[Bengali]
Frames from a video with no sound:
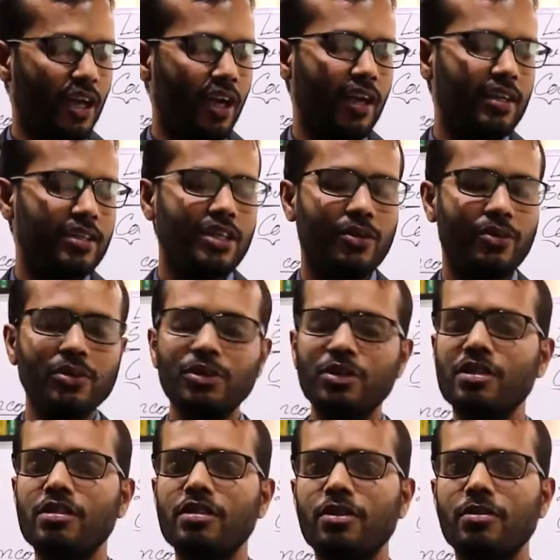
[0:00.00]
যায় সে
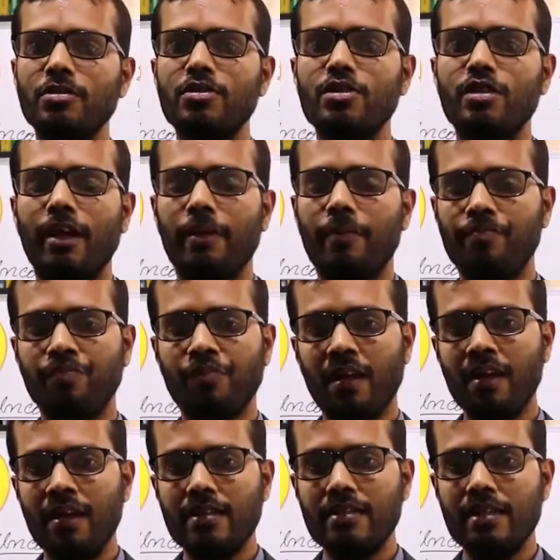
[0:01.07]
কোশ্চেনটি হচ্ছে
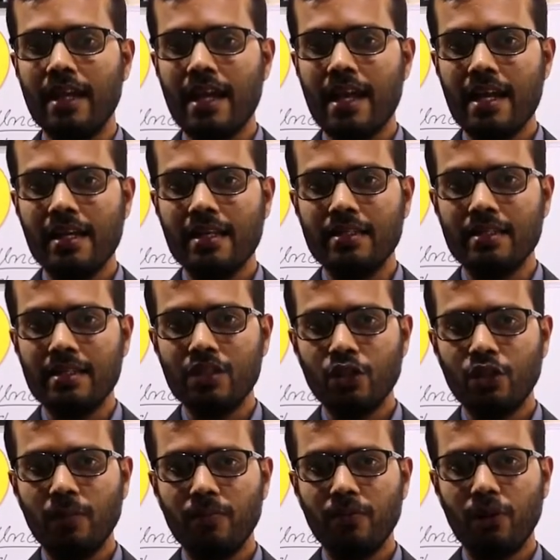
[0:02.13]
যে যে
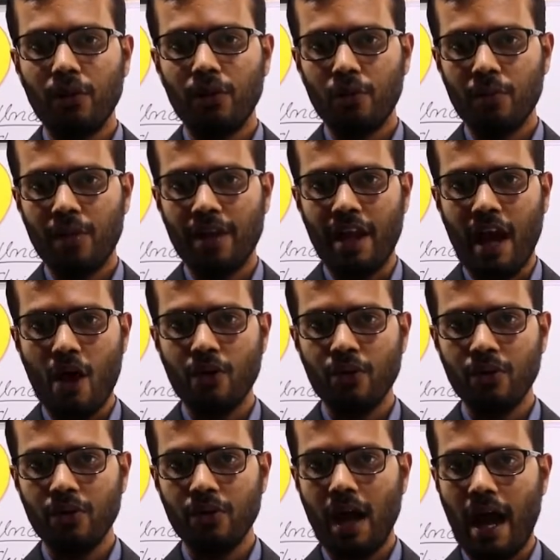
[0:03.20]
শব্দটি তুমি
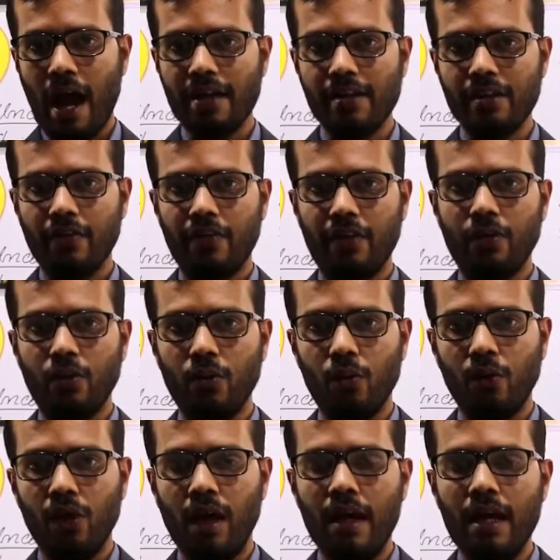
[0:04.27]
নাউন আইডেন্টিফাই
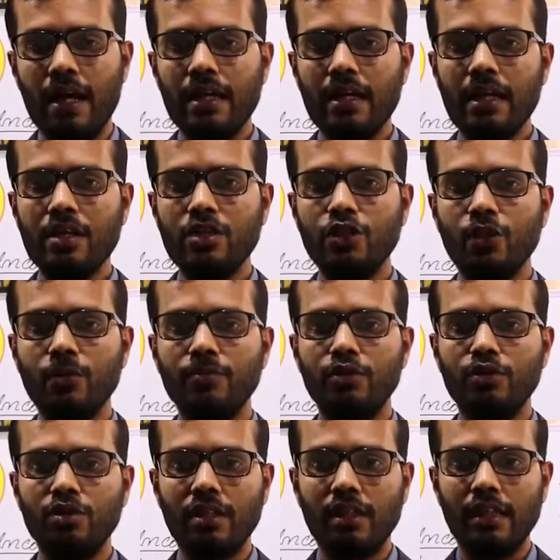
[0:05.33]
করলা এই
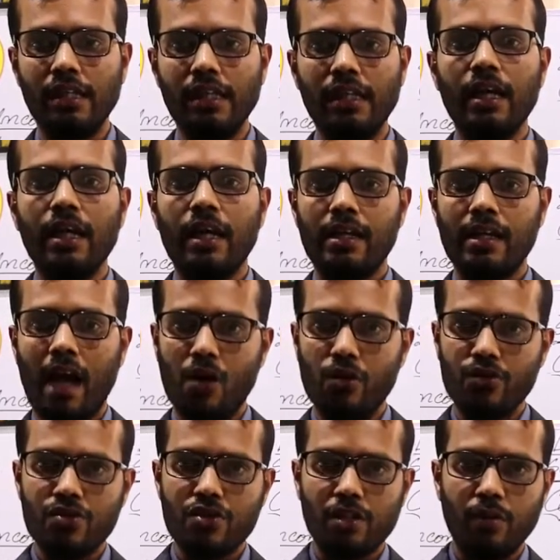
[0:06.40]
শব্দটা কি
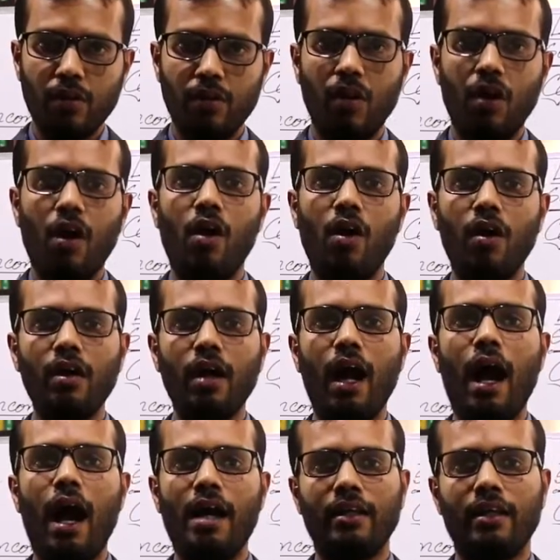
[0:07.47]
কাউন্টেবল অর
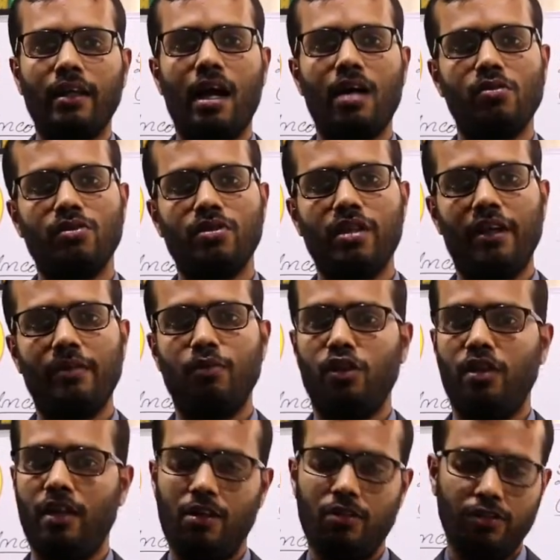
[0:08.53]
আনকাউন্টেবল
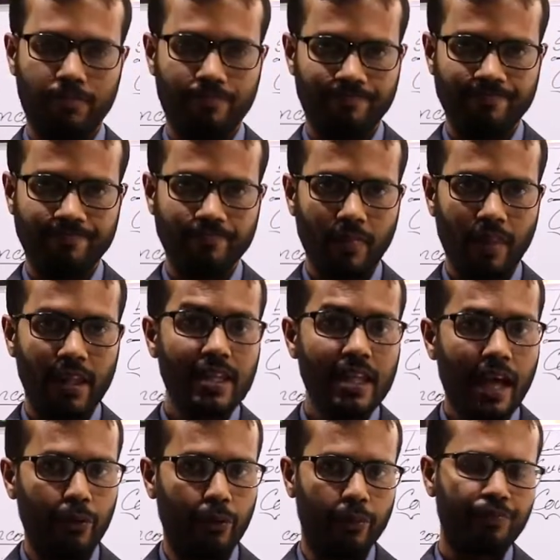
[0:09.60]
নাউন
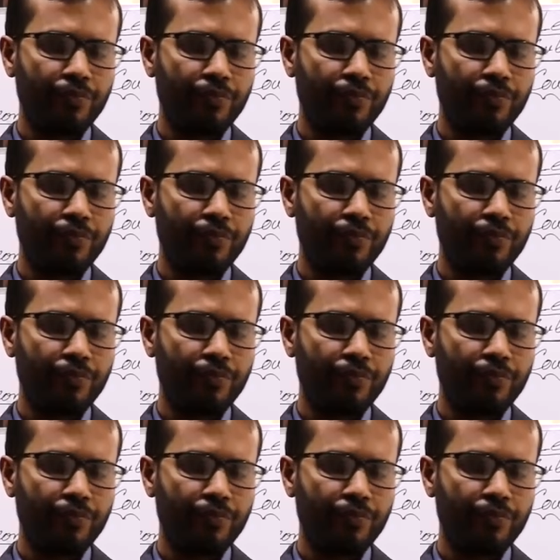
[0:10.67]
কেন